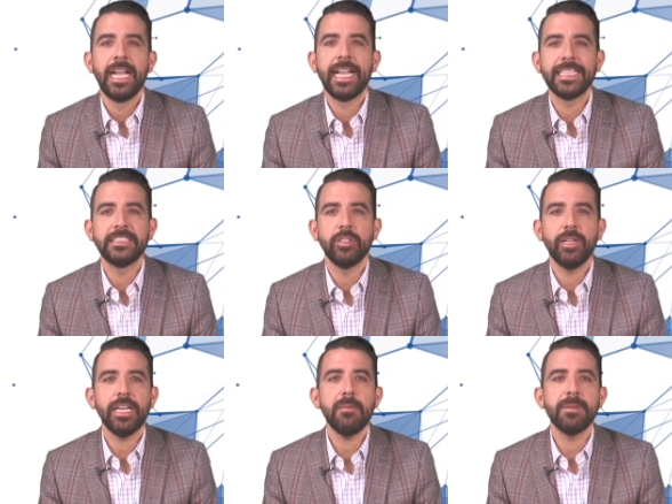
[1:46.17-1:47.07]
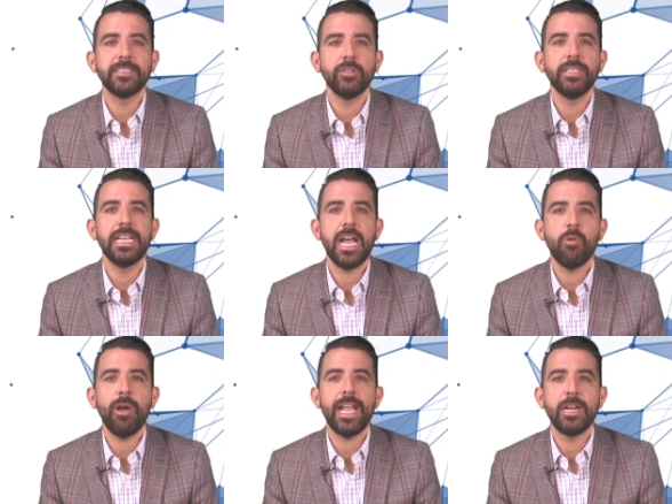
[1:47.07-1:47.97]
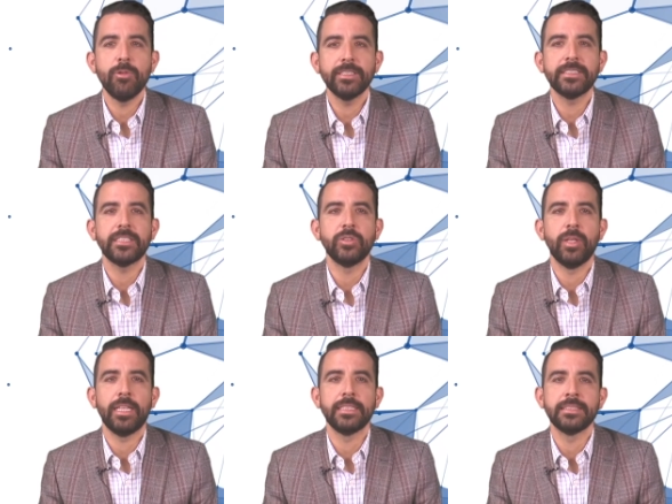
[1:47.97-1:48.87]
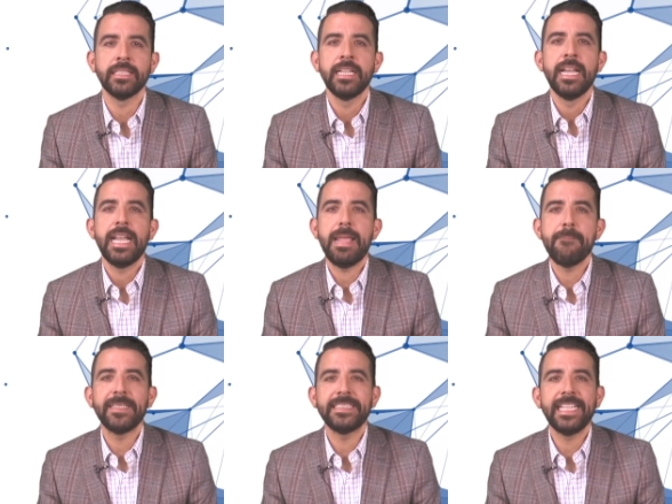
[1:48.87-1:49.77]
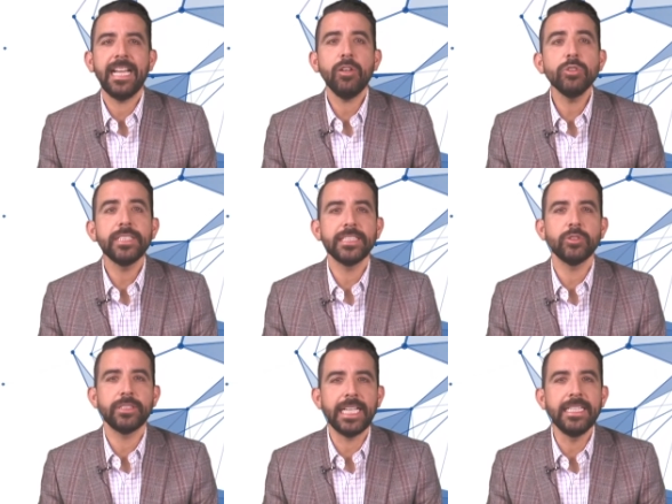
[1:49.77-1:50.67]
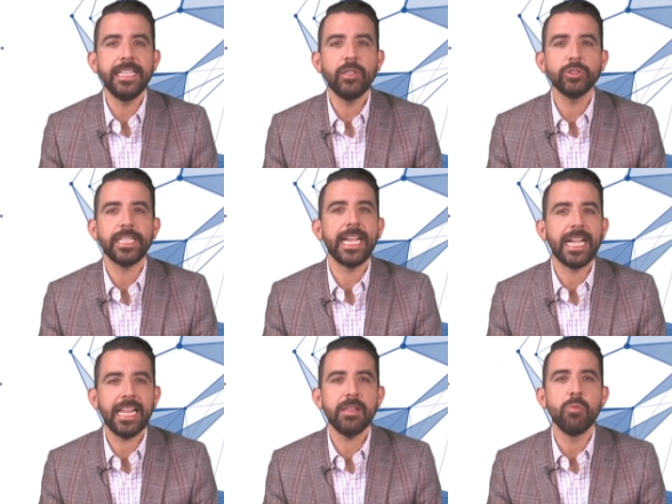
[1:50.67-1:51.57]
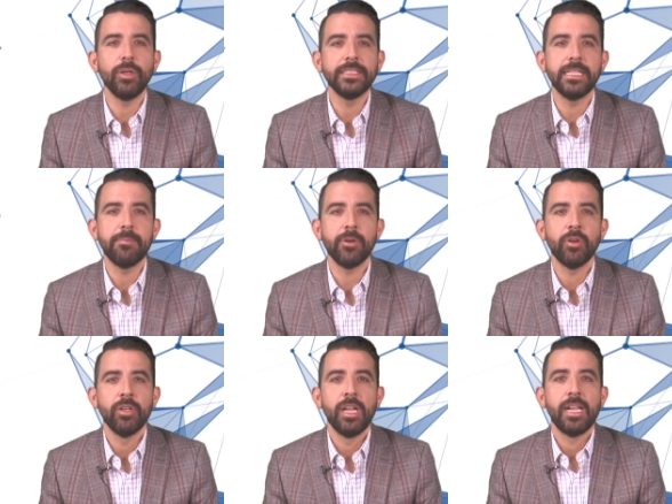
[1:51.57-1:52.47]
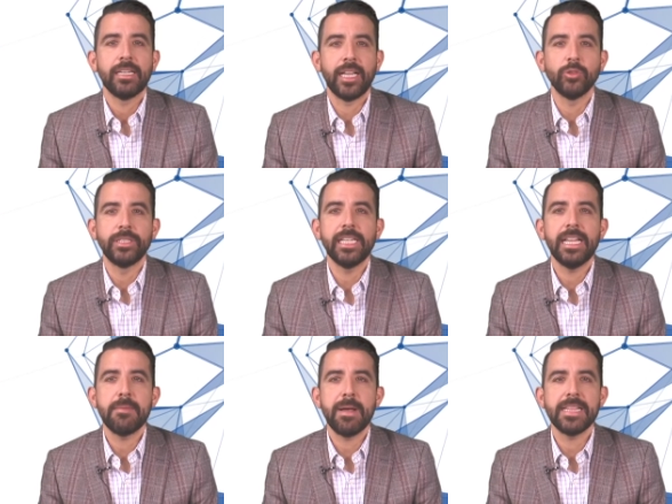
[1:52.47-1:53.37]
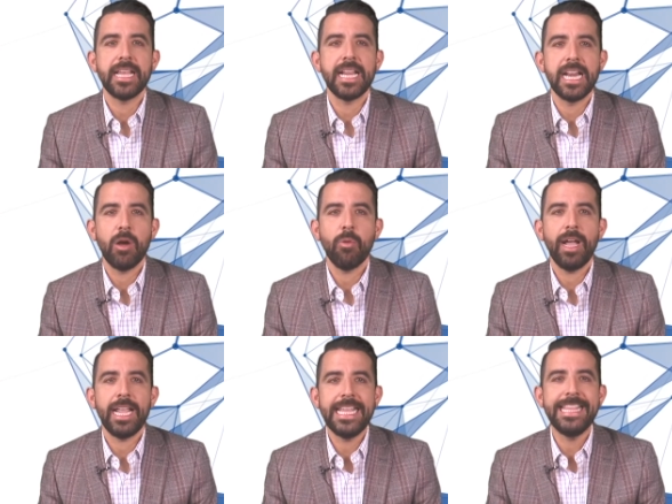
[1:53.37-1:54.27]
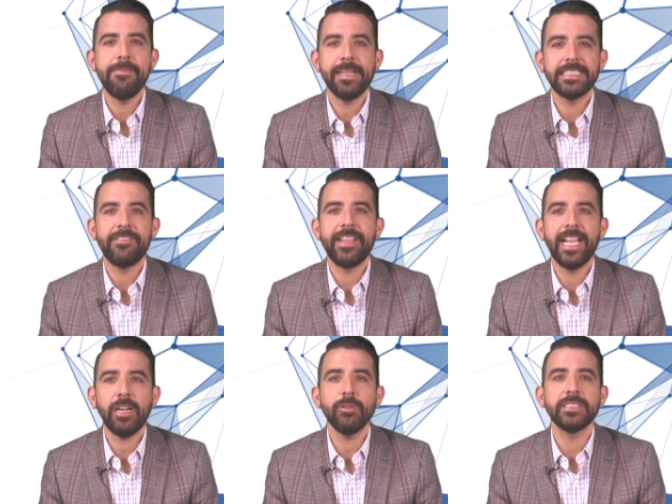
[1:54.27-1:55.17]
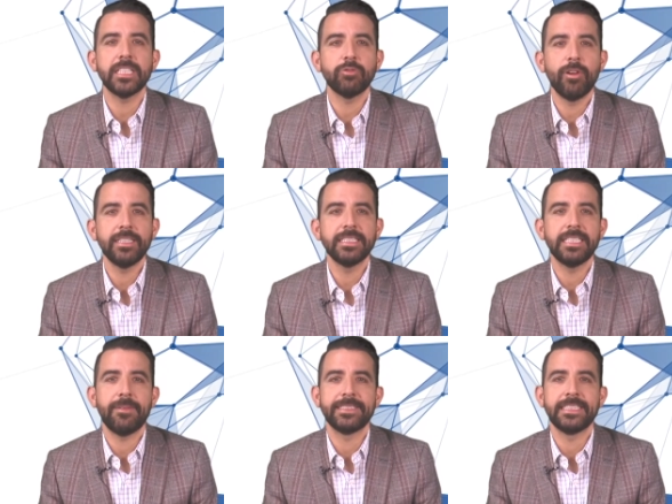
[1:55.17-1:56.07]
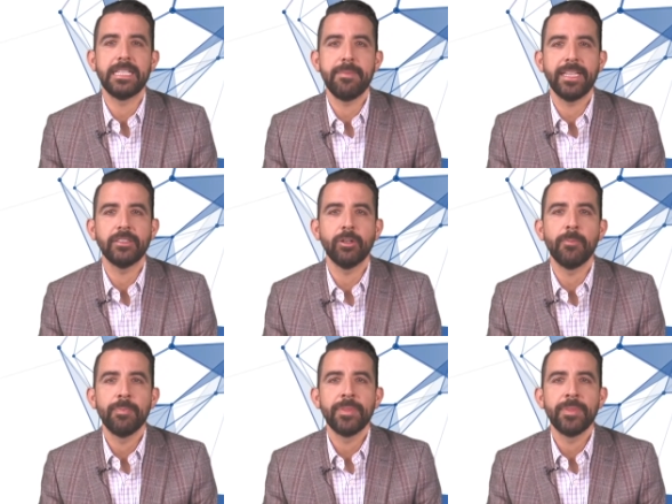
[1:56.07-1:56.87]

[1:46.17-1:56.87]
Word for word: gestionar la presión del agua en nuestras ciudades, investigar los riesgos hídricos en cada municipio, reducir la demanda del agua y diversificar nuestras fuentes de abastecimiento.